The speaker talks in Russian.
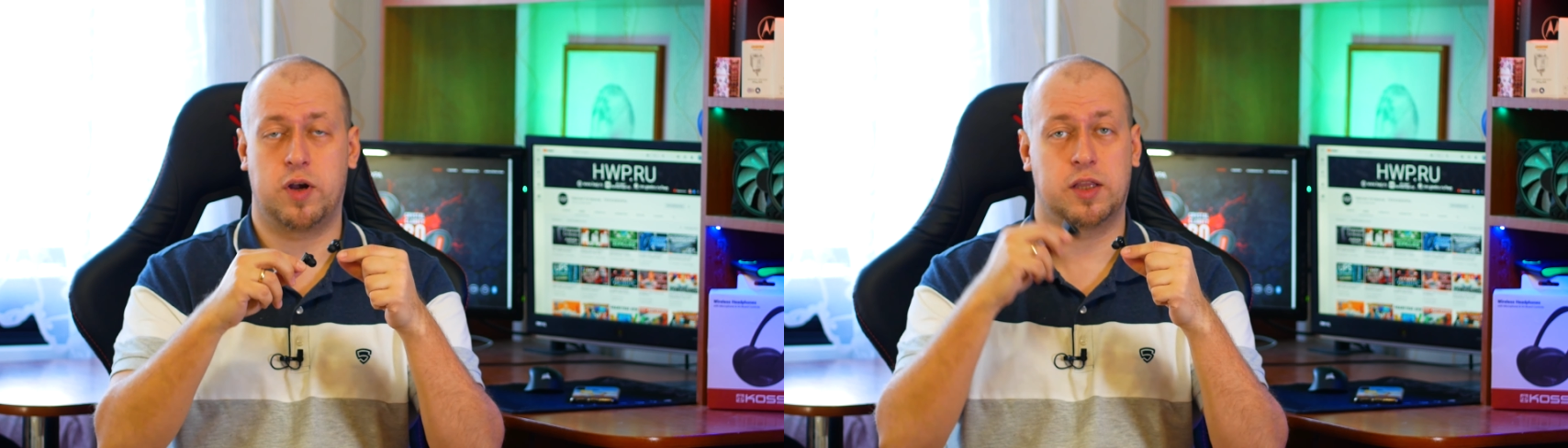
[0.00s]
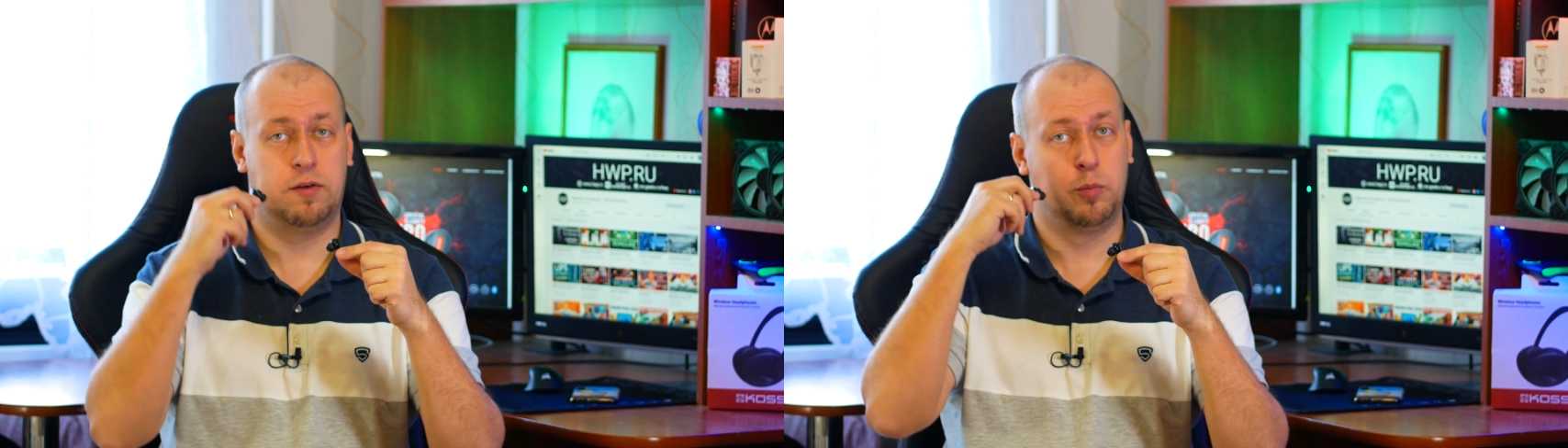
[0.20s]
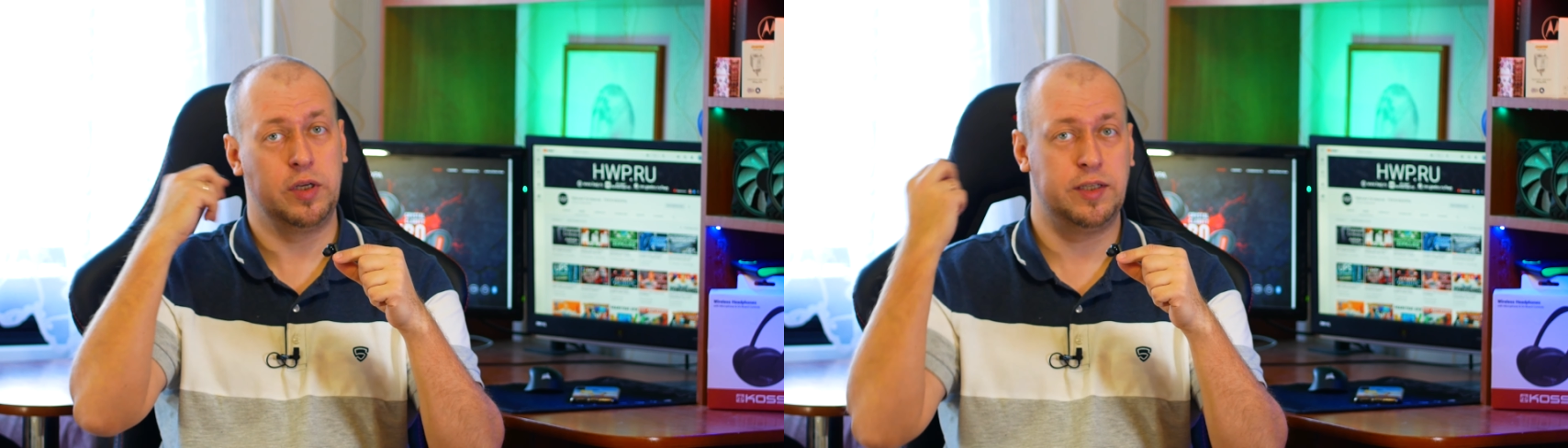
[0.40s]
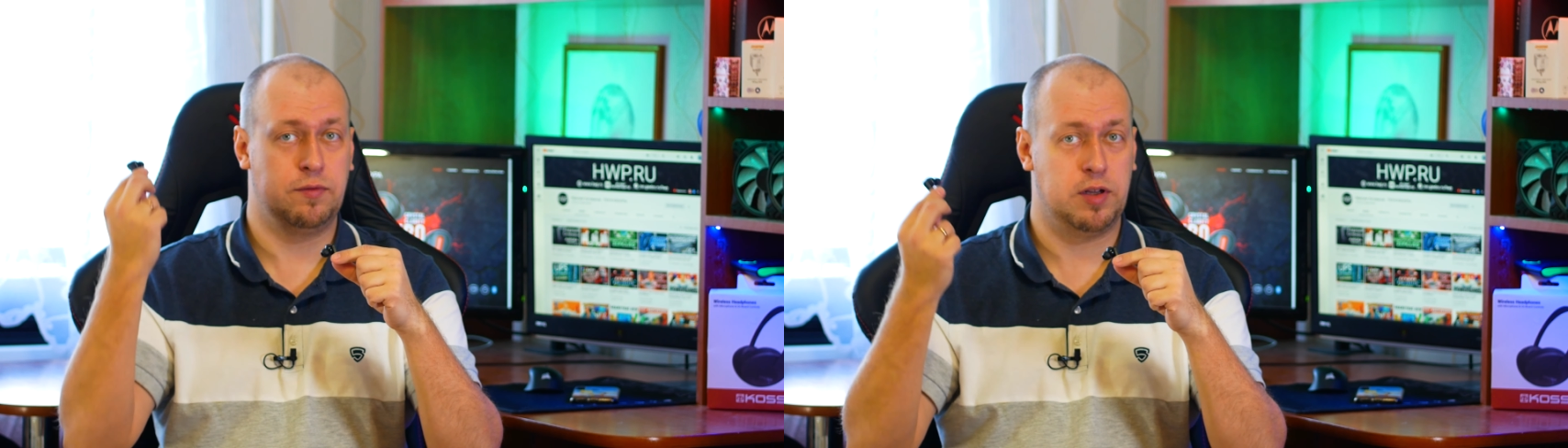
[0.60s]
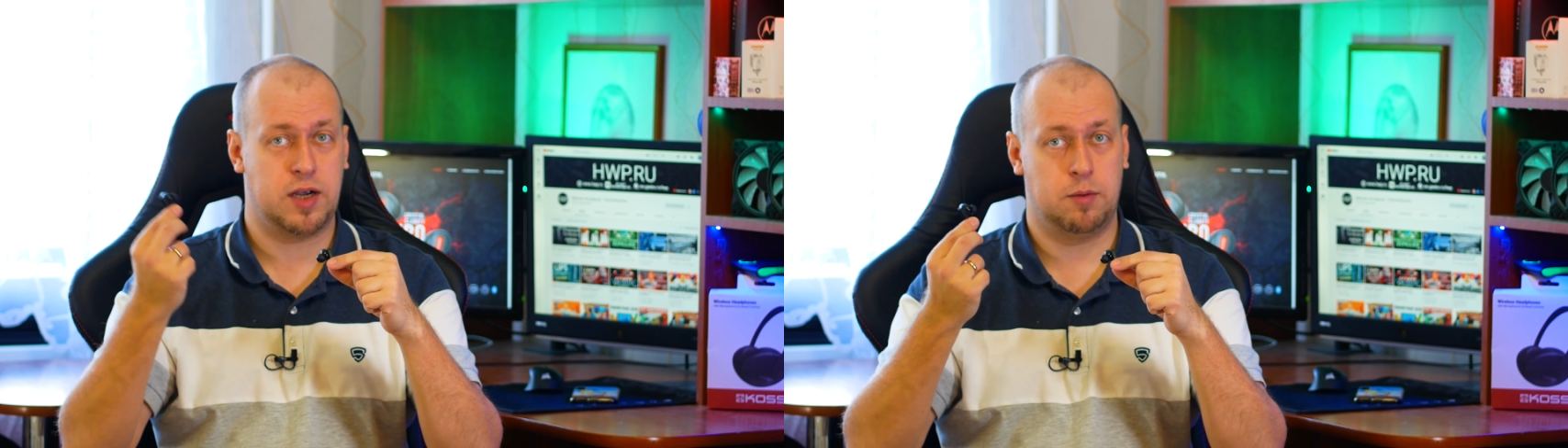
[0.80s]
когда мы
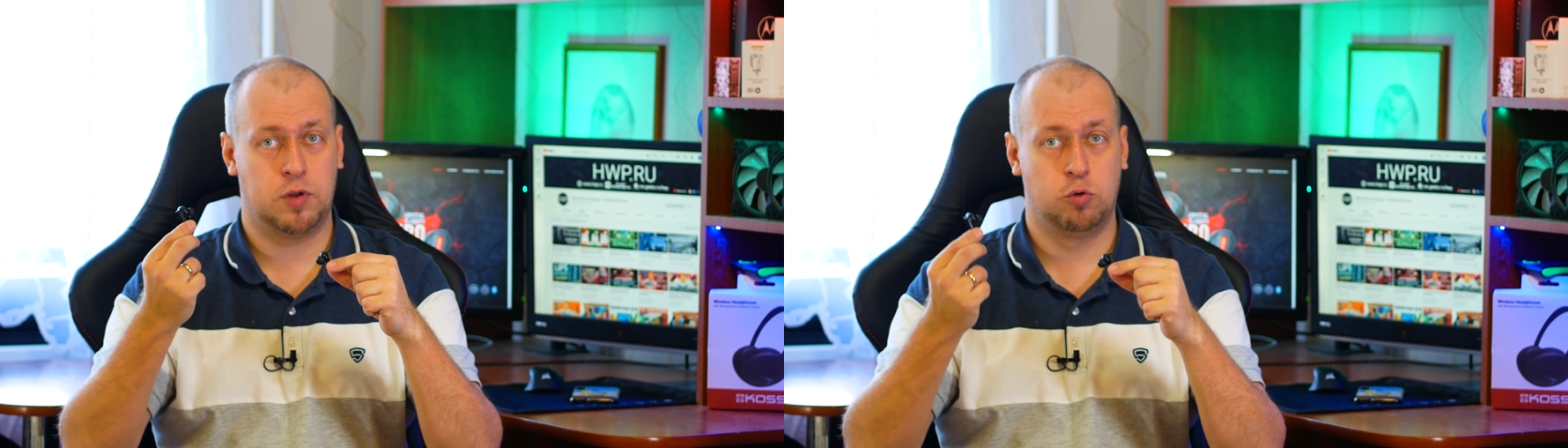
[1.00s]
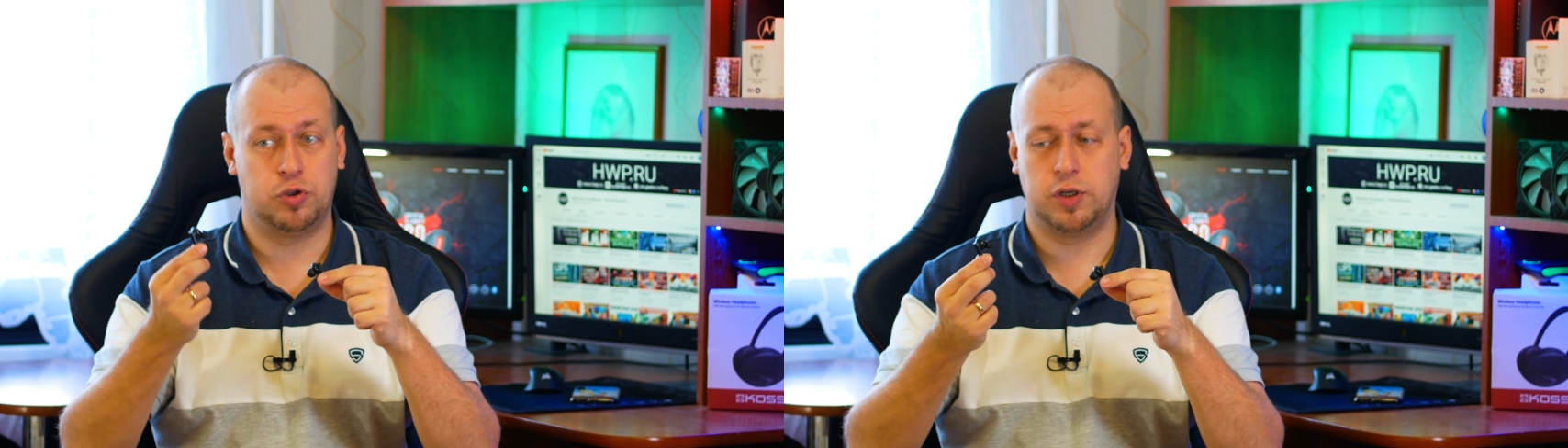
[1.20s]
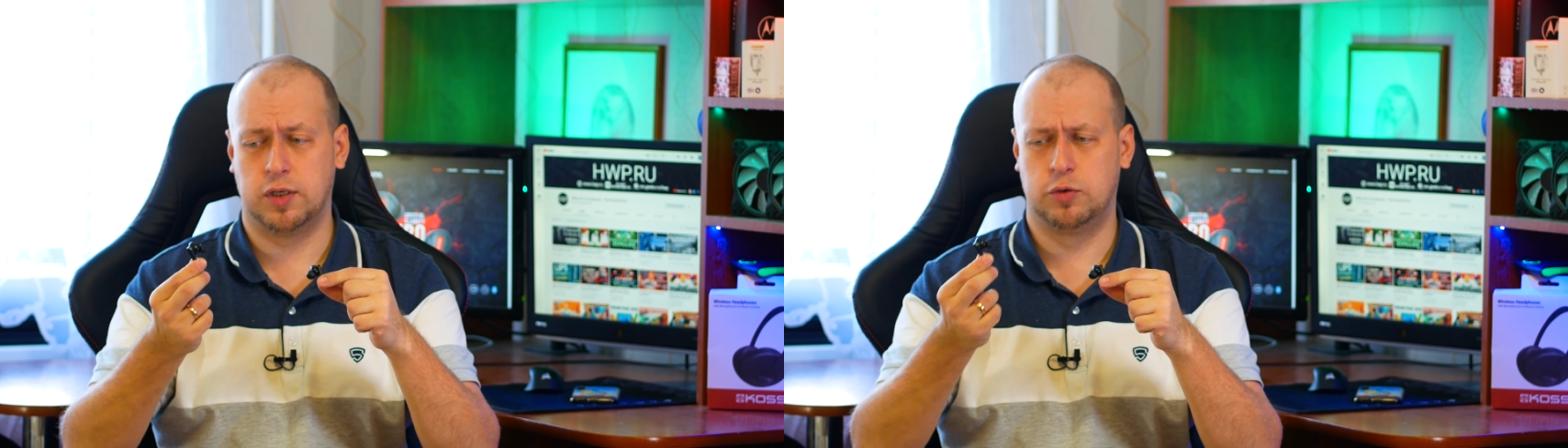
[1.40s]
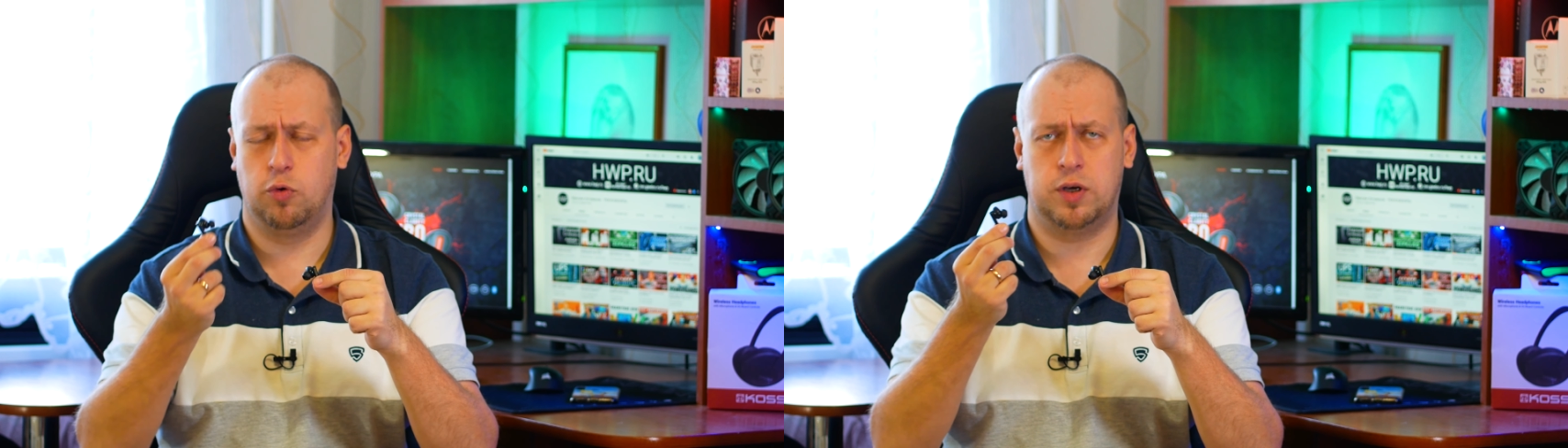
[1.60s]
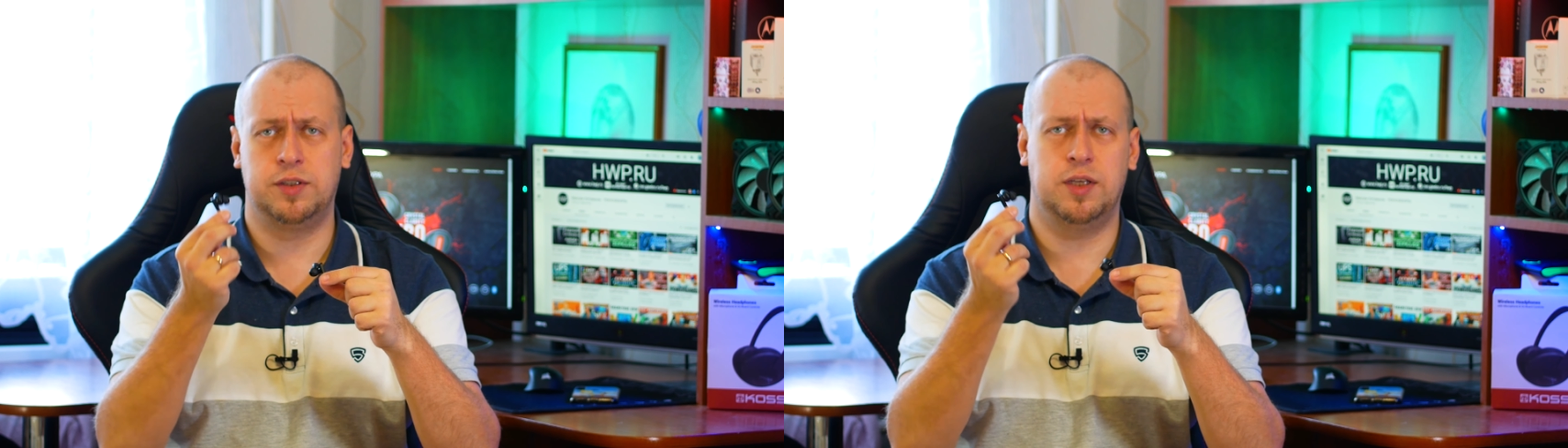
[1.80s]
извлекаем наушник из уха,